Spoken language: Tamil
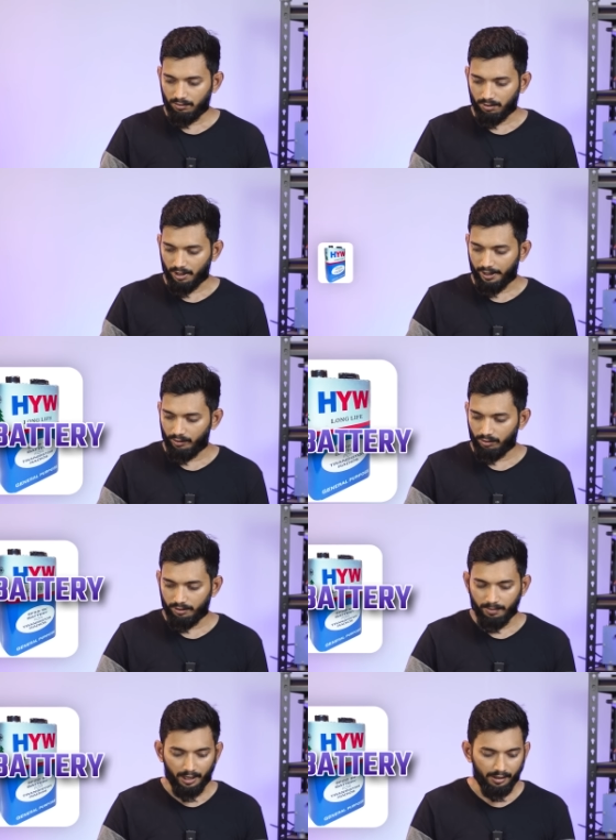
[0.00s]
ஒரு நைன்
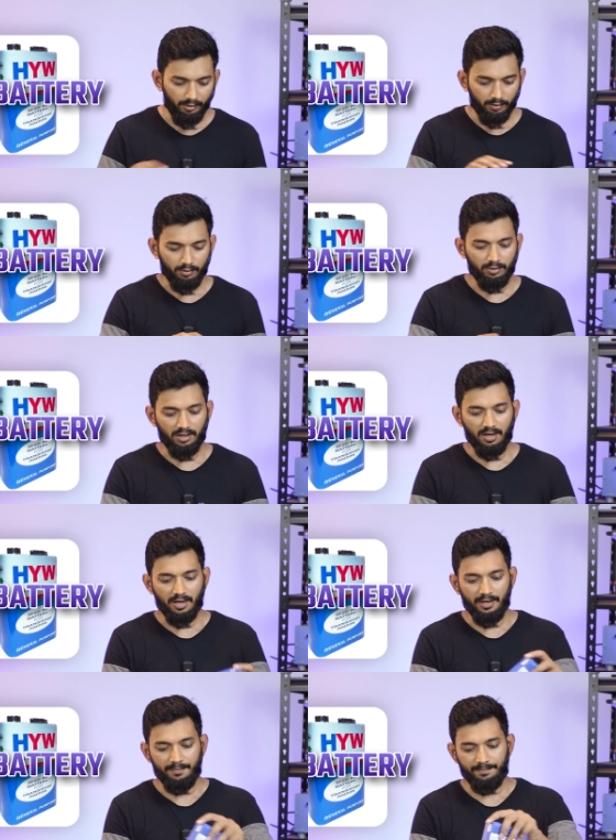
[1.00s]
ஓல்டு பேட்ரி ஒன்று
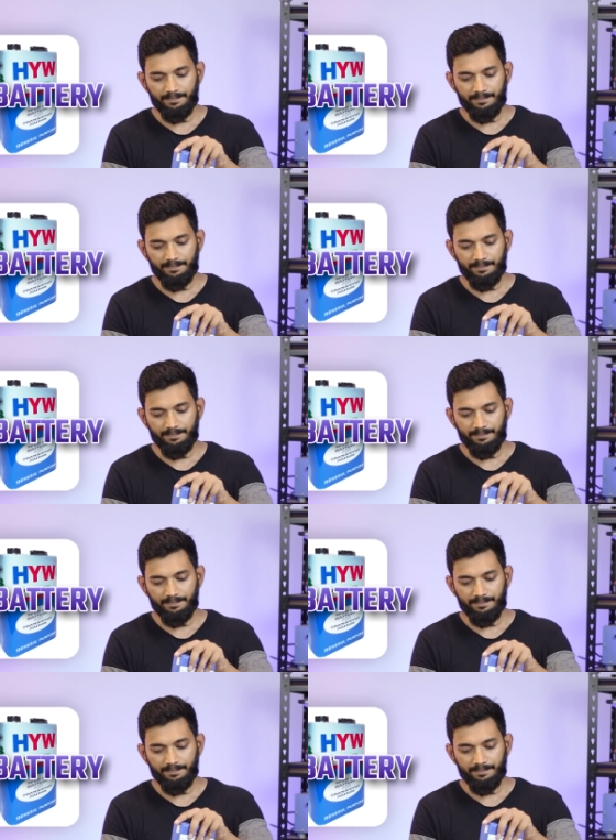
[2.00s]
கொடுத்துருக்காங்க